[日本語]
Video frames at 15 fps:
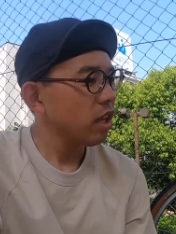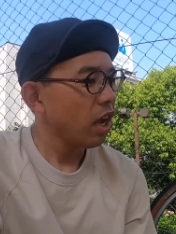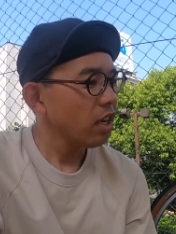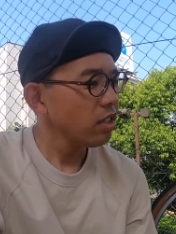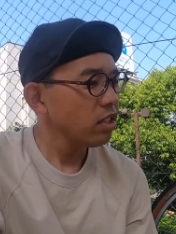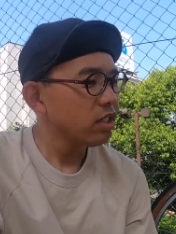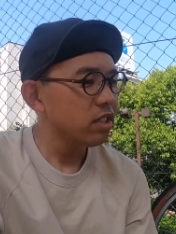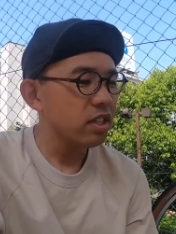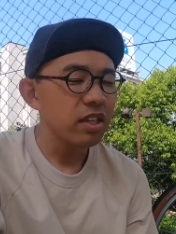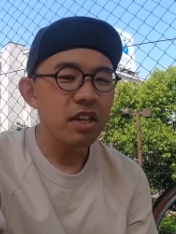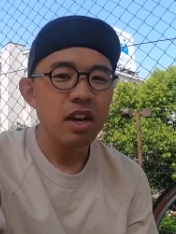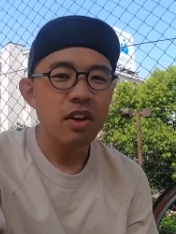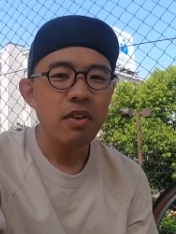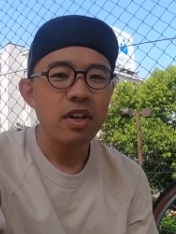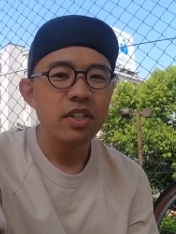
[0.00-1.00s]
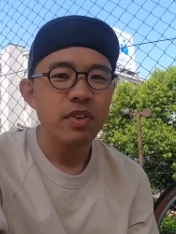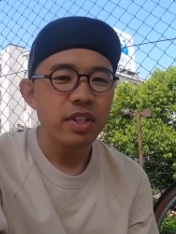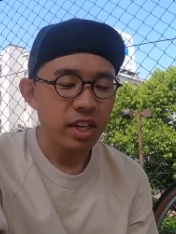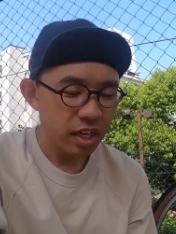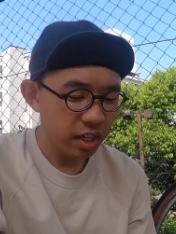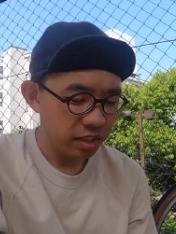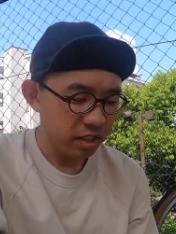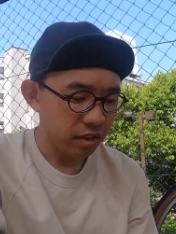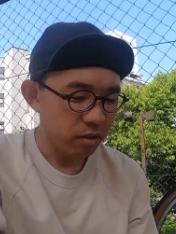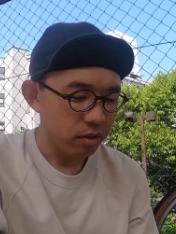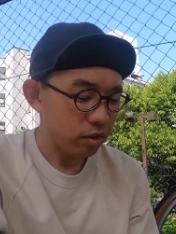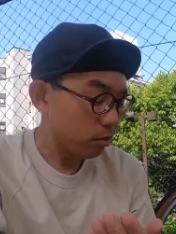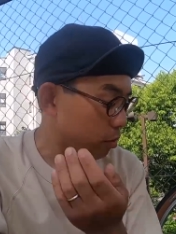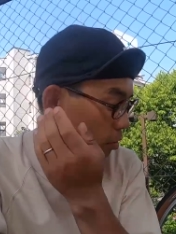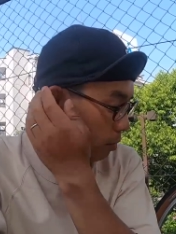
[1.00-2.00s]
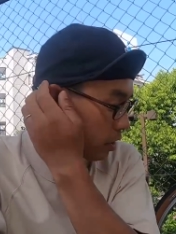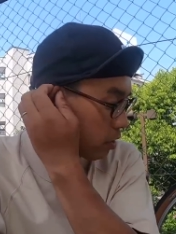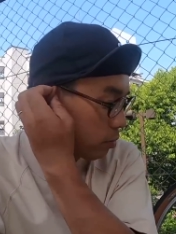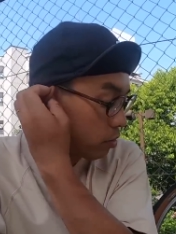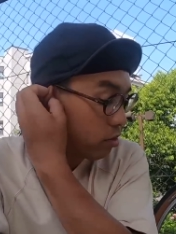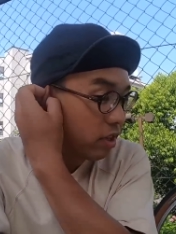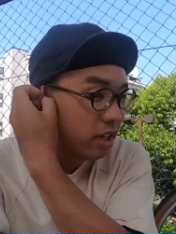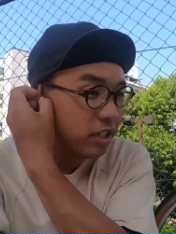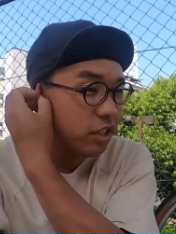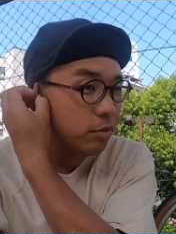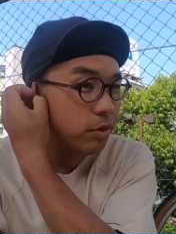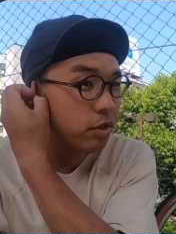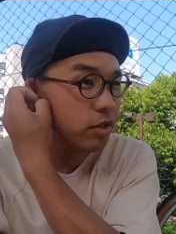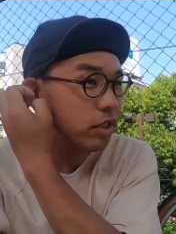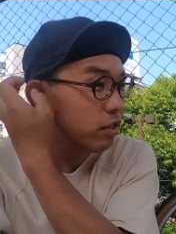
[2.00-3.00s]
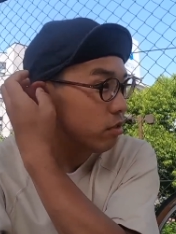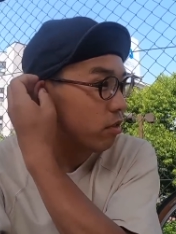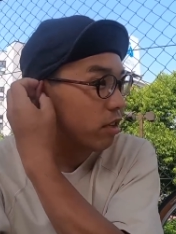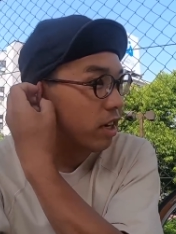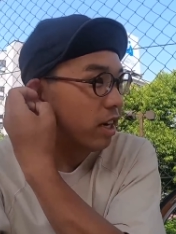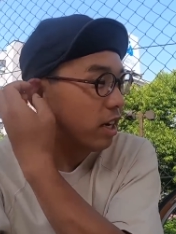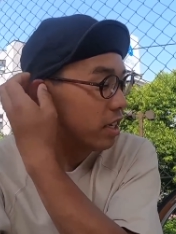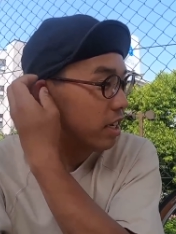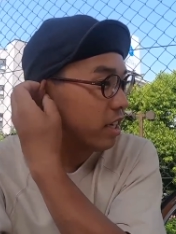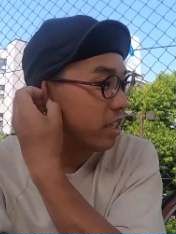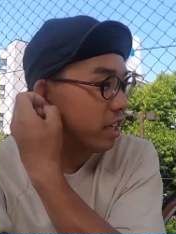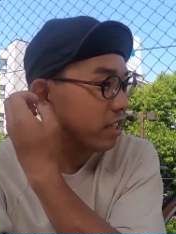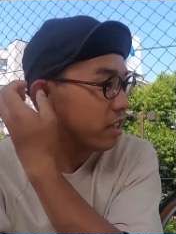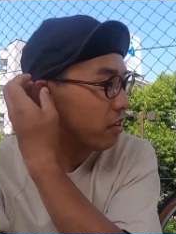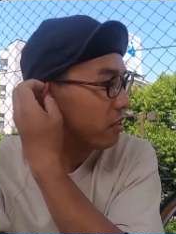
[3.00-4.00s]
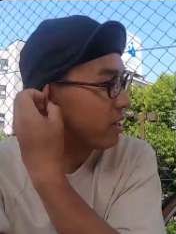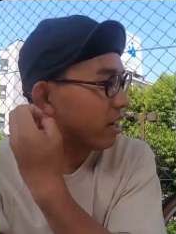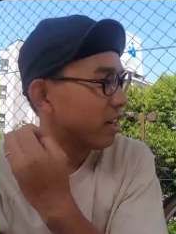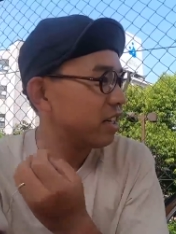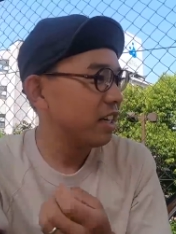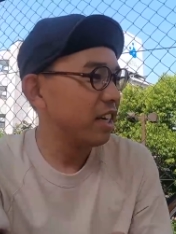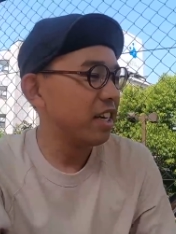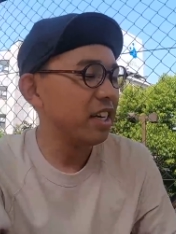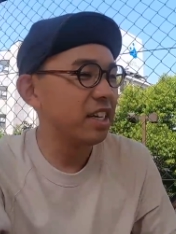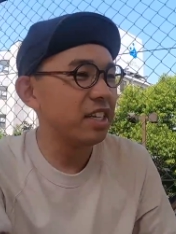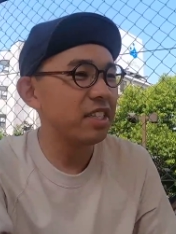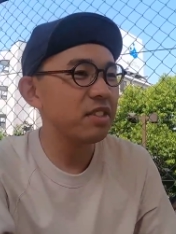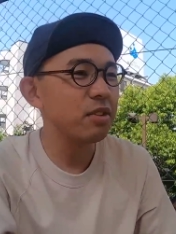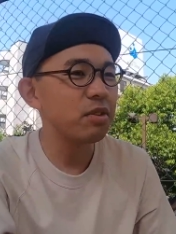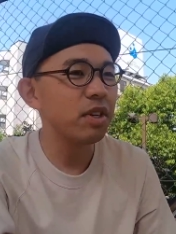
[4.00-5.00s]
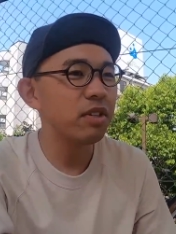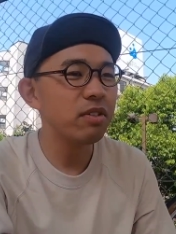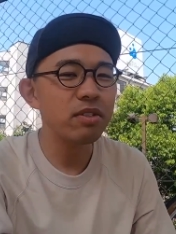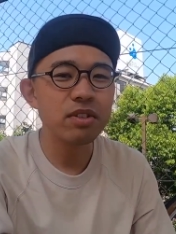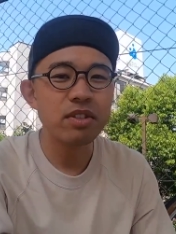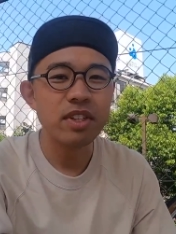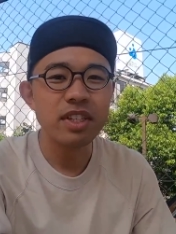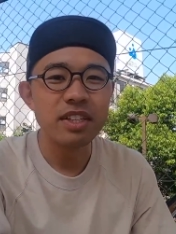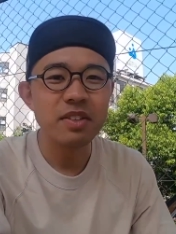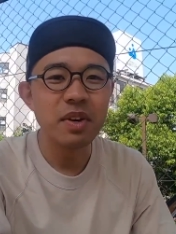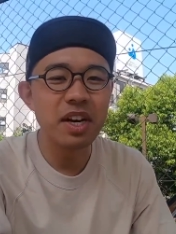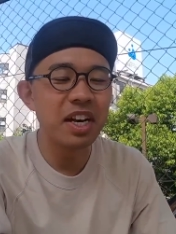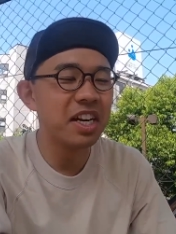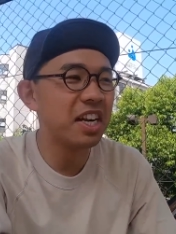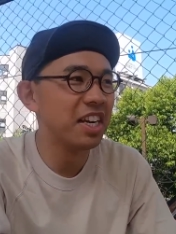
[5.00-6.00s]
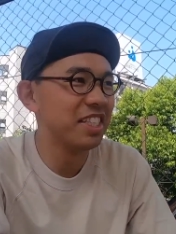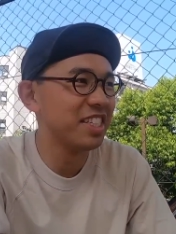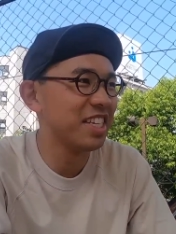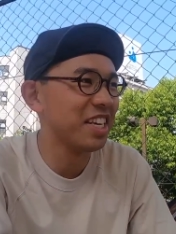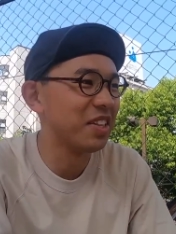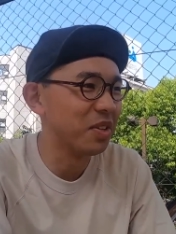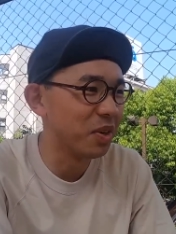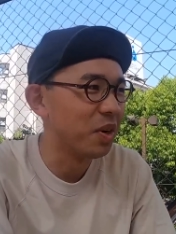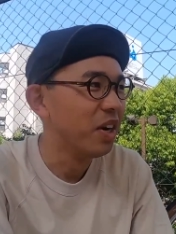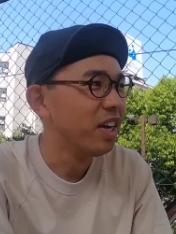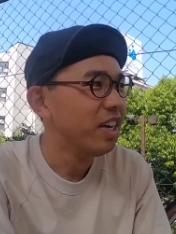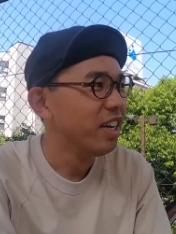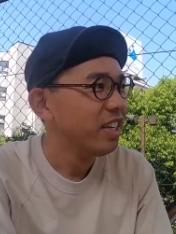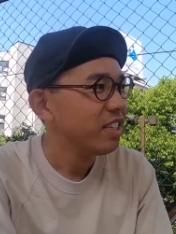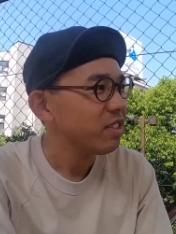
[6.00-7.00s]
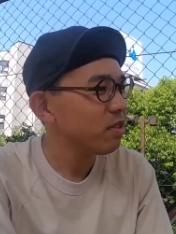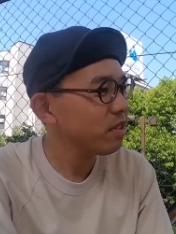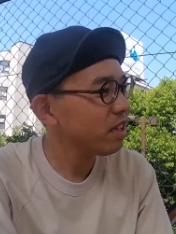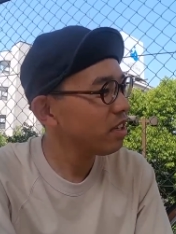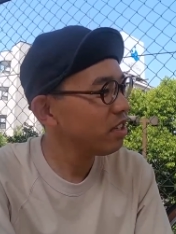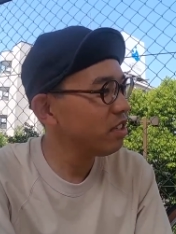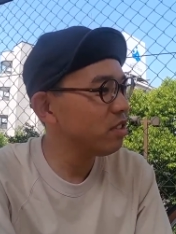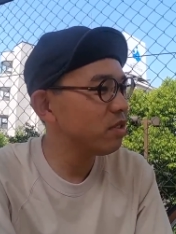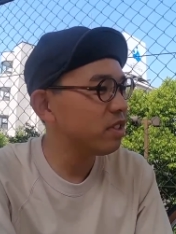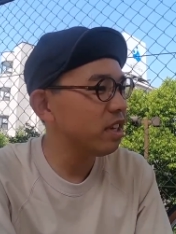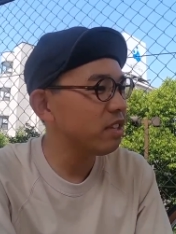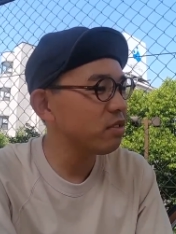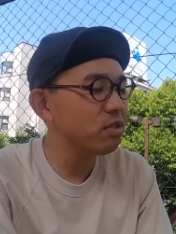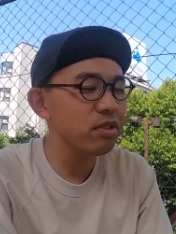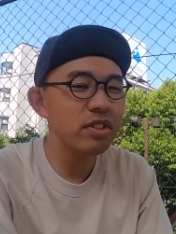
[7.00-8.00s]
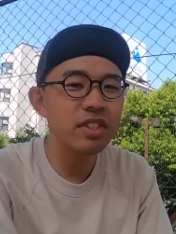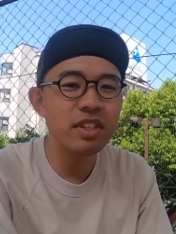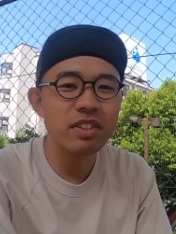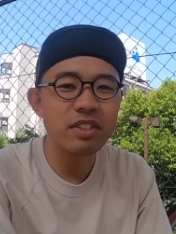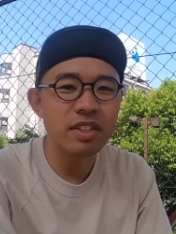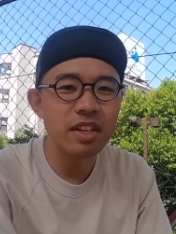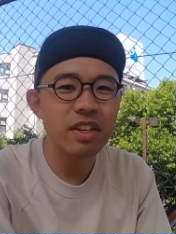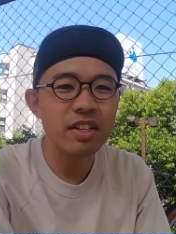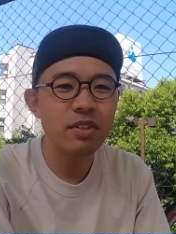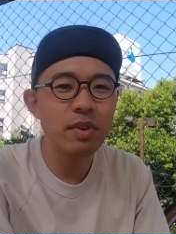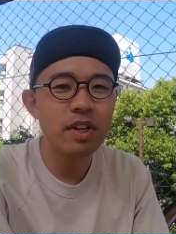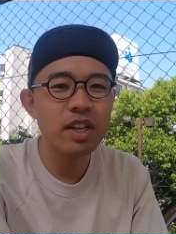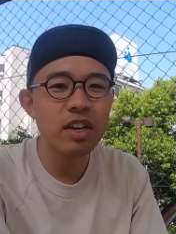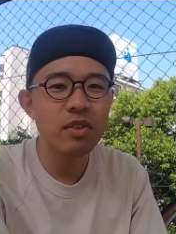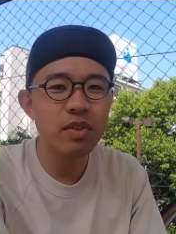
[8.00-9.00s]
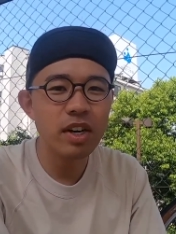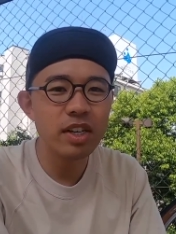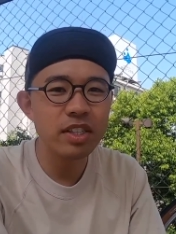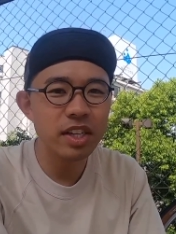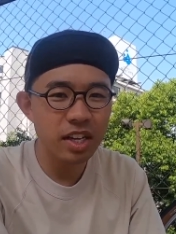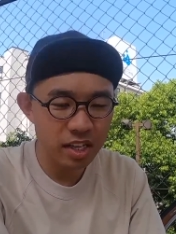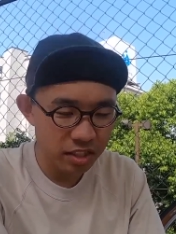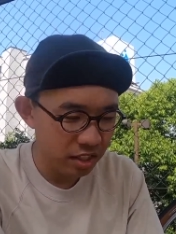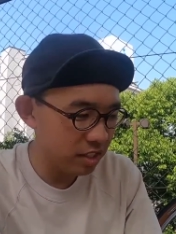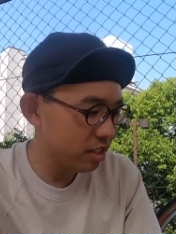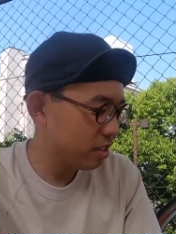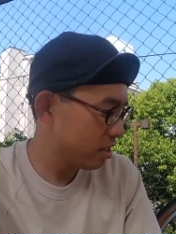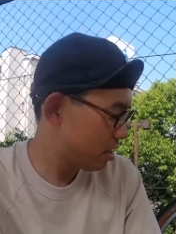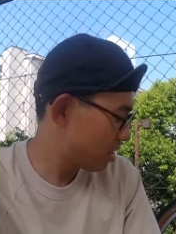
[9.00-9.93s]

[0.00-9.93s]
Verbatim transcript: 大して変わりはなかったように思います僕が鈍すぎるのか、えー、何なのか、えー、そこはよくわからないですけどそんなに変速にですね違和感はなかったです